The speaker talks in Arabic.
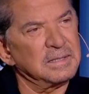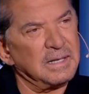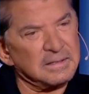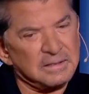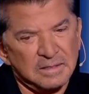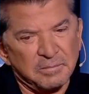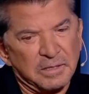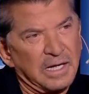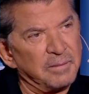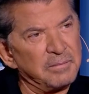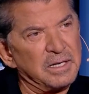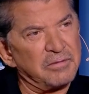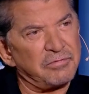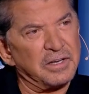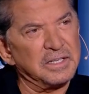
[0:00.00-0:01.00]
يقدم
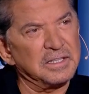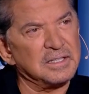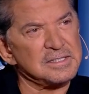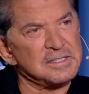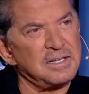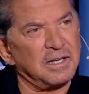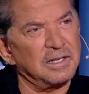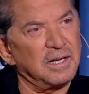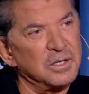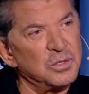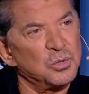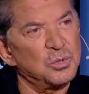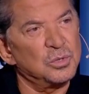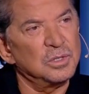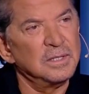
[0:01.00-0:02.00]
الاعمال الفنيه الصح
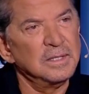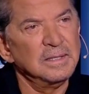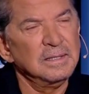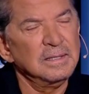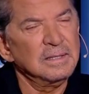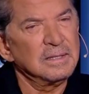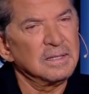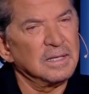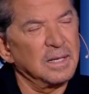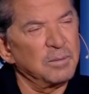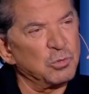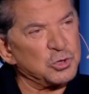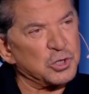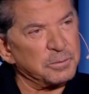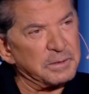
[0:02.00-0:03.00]
لانه
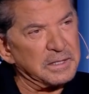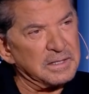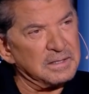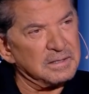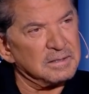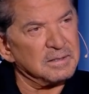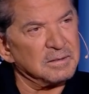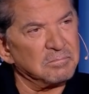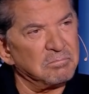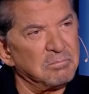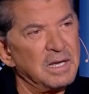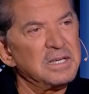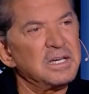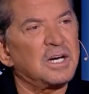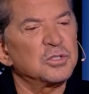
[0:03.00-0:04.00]
المطربين
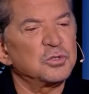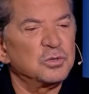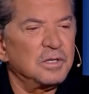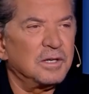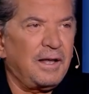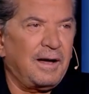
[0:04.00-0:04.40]
ما ياخذهم